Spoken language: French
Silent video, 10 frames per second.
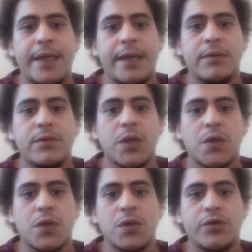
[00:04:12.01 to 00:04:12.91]
Des
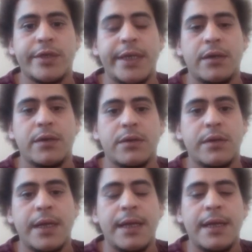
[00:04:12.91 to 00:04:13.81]
casseroles et tout
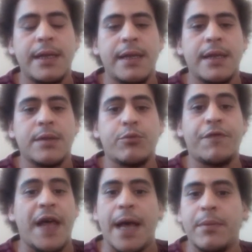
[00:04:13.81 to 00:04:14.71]
ça.
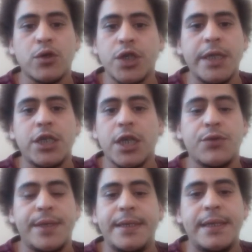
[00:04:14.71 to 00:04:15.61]
En plus,
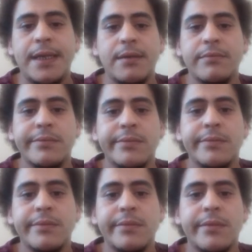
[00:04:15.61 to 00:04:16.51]
je suis un peu
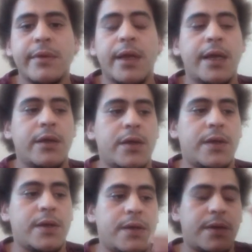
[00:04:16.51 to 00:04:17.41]
désordonnée. J'ai des
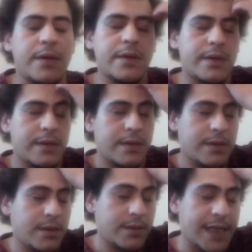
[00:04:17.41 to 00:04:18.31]
défauts, j'ai des défauts, j'ai
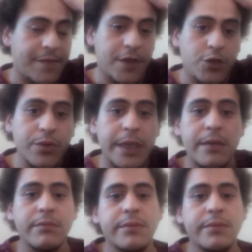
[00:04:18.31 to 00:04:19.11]
pas que des qualités.